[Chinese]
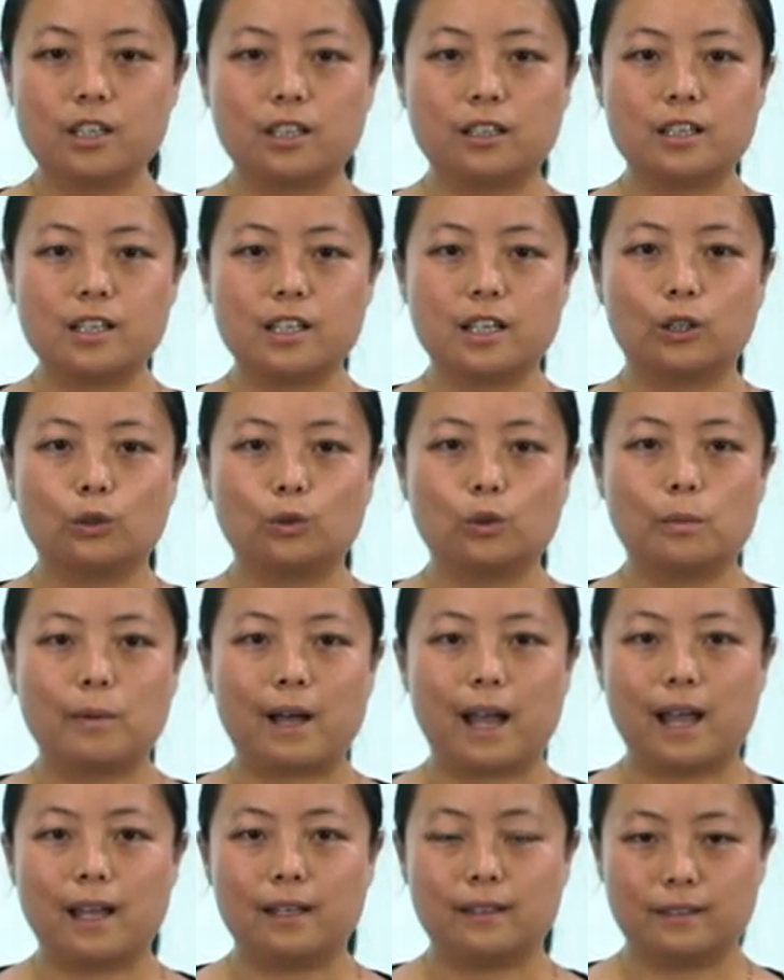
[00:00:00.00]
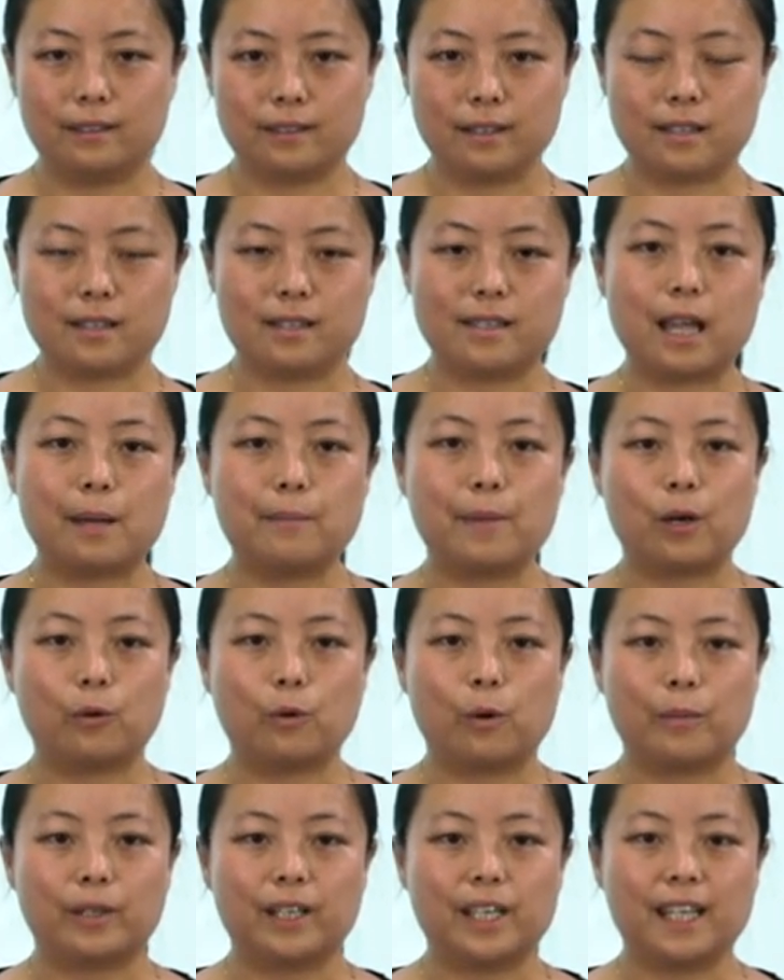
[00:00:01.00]
成的这个多巴胺，下面
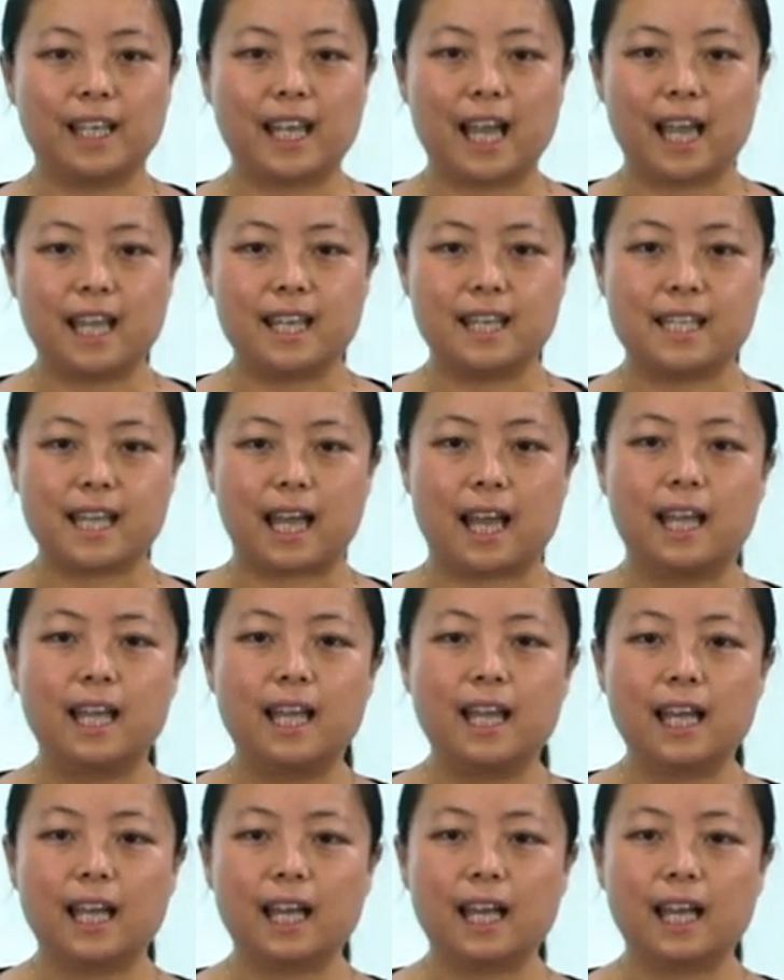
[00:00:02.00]
我们可以看一下